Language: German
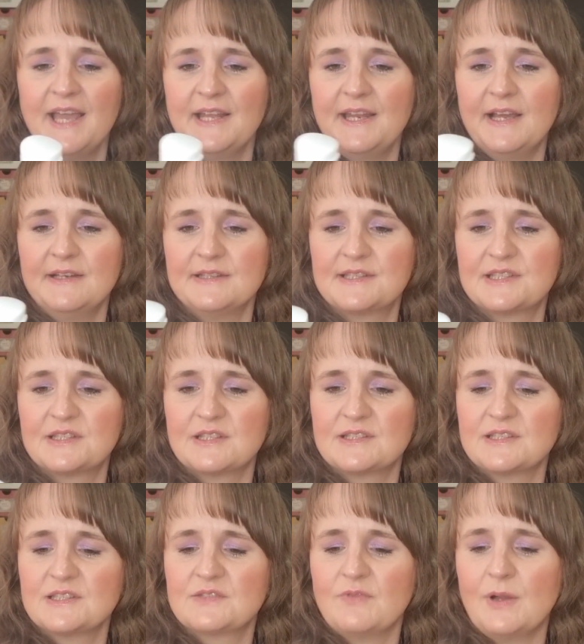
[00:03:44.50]
Der ist,
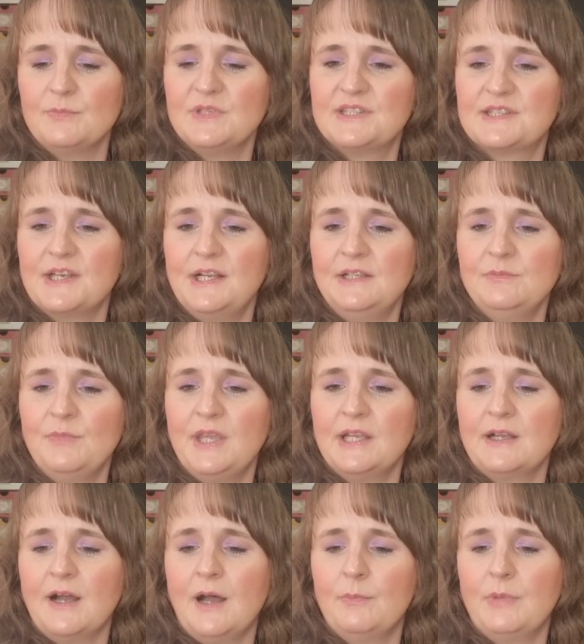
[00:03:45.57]
das ist zwar
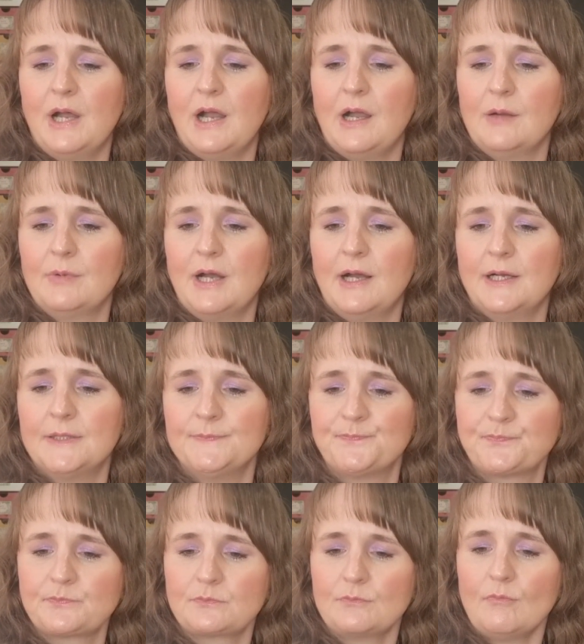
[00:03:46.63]
Micellen-Make-up, aber
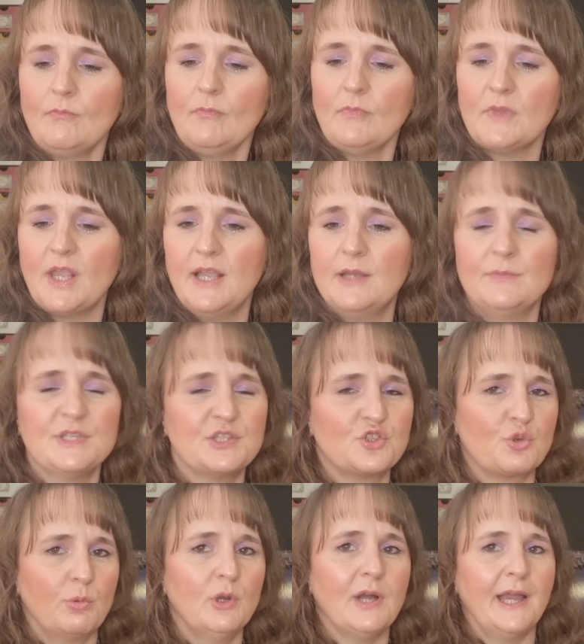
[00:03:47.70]
ähm, ich
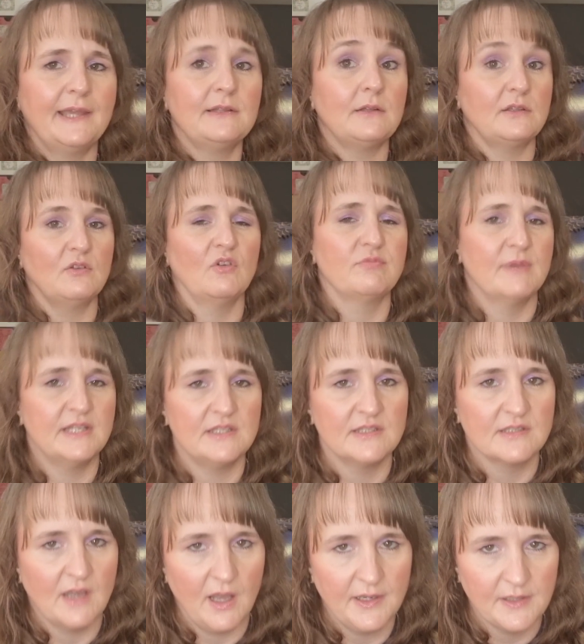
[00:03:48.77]
schwöre eigentlich auf mein
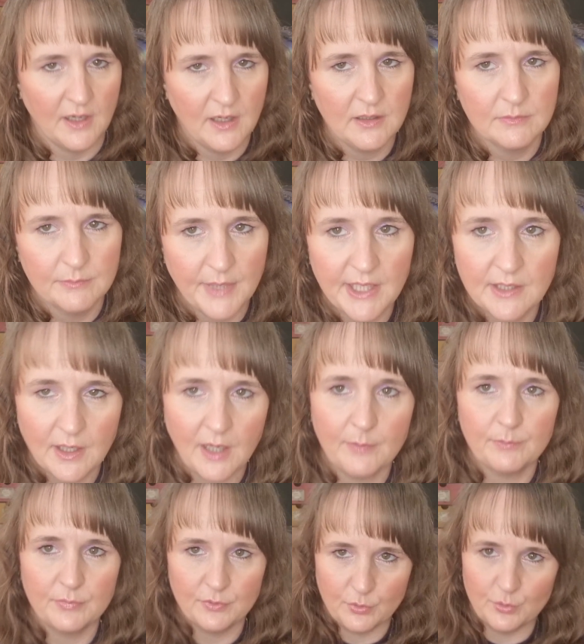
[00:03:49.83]
Isana
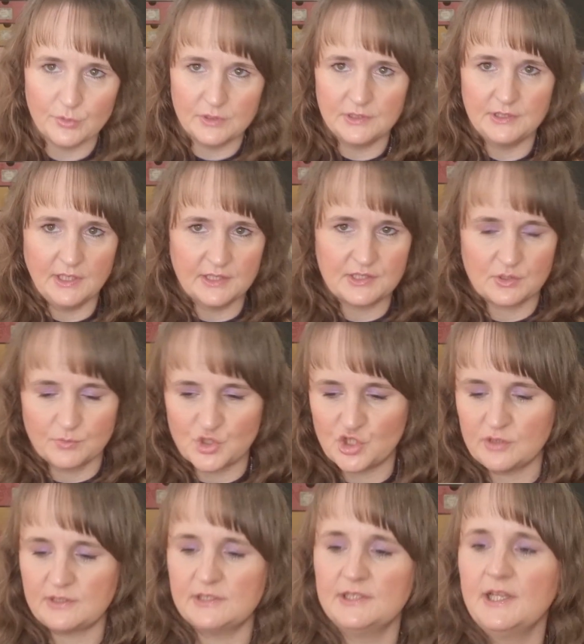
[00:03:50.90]
Make-up-Öl hier zum
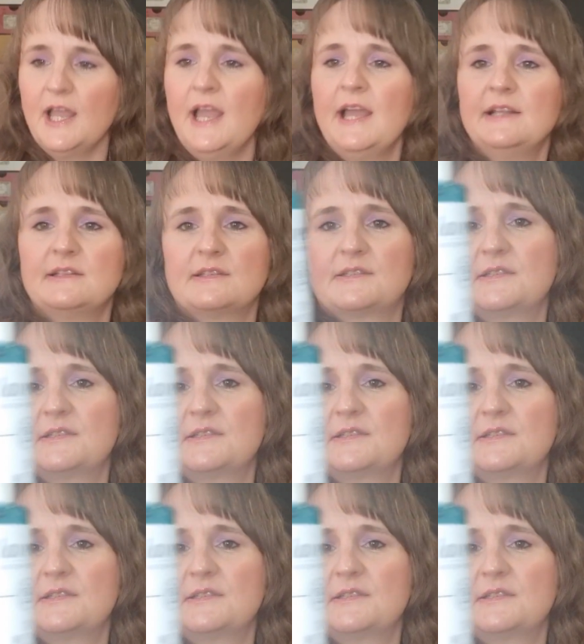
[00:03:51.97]
Schütteln. Das